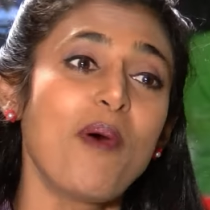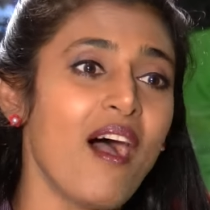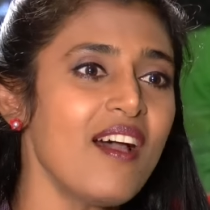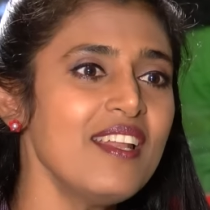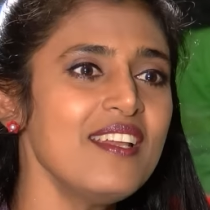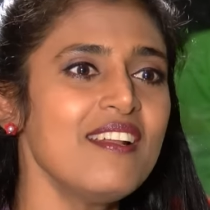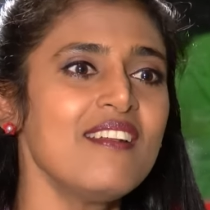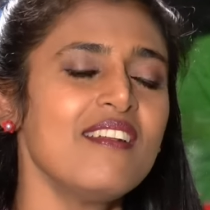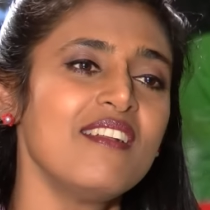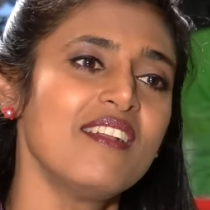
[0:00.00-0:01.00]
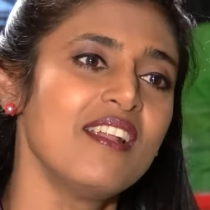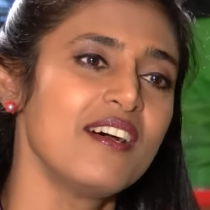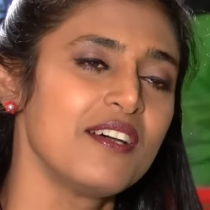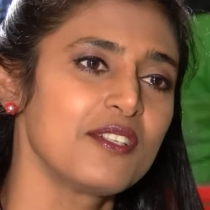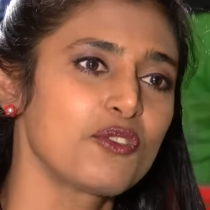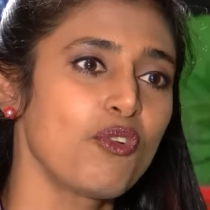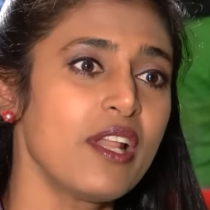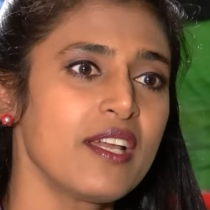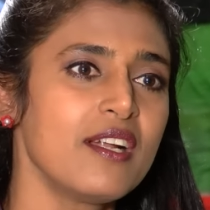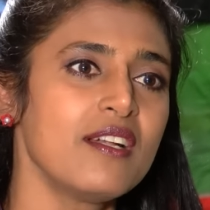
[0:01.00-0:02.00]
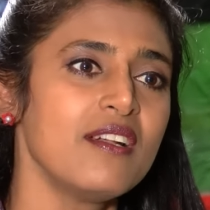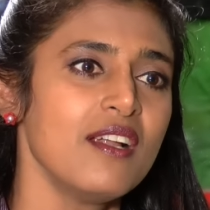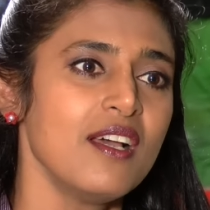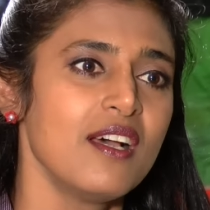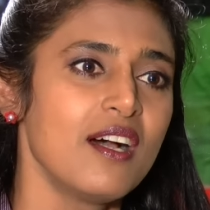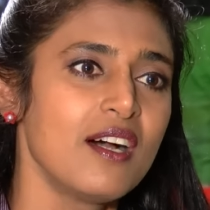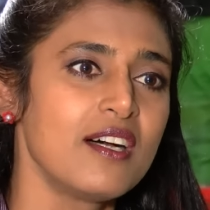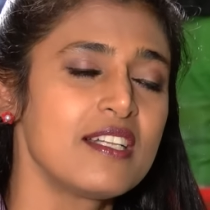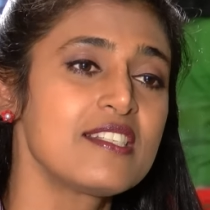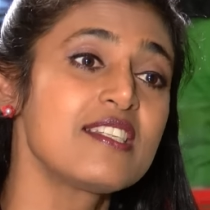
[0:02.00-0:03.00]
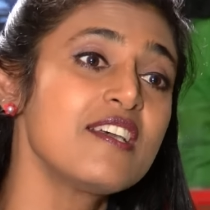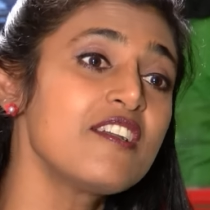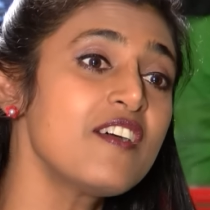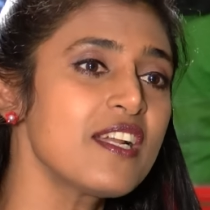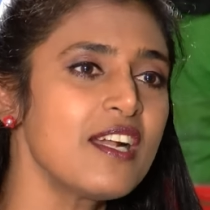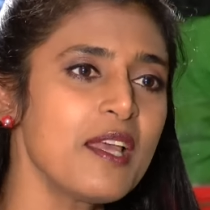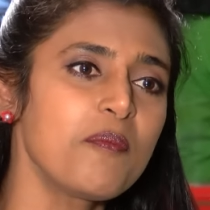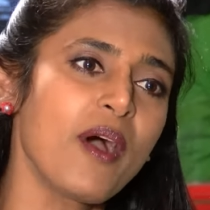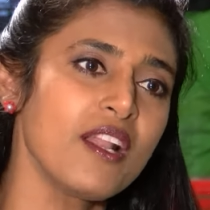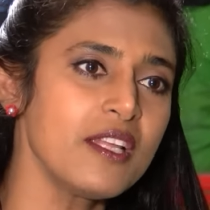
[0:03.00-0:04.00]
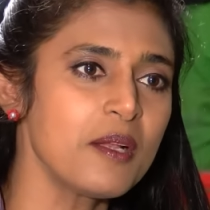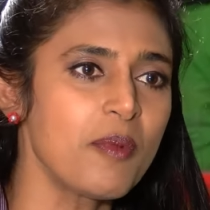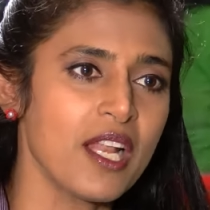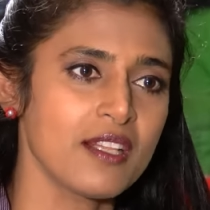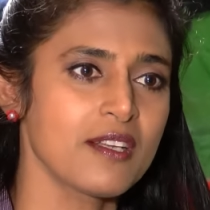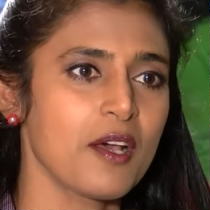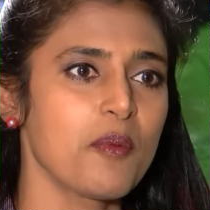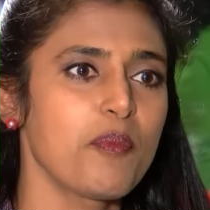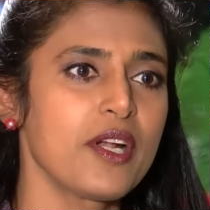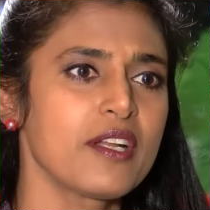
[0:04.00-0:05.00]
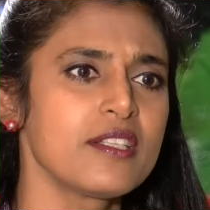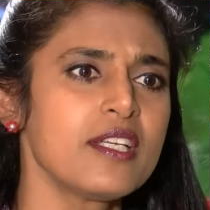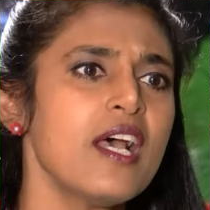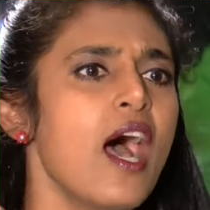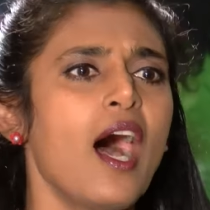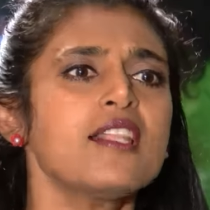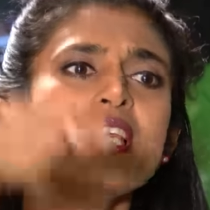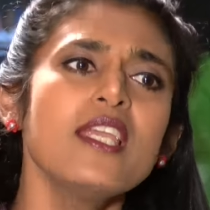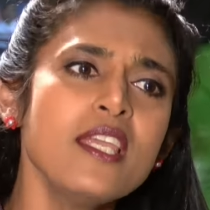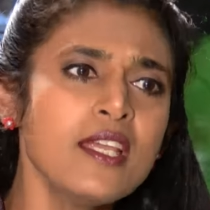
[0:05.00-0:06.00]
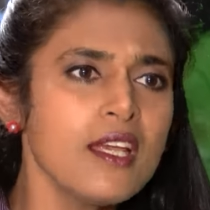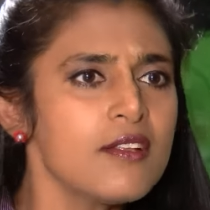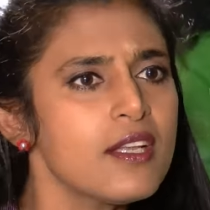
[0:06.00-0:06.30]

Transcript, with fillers: பாலியல் தொல்லைகள் சிறுவர்களை பாலியல் பலாத்காரம் பண்றது அது இங்க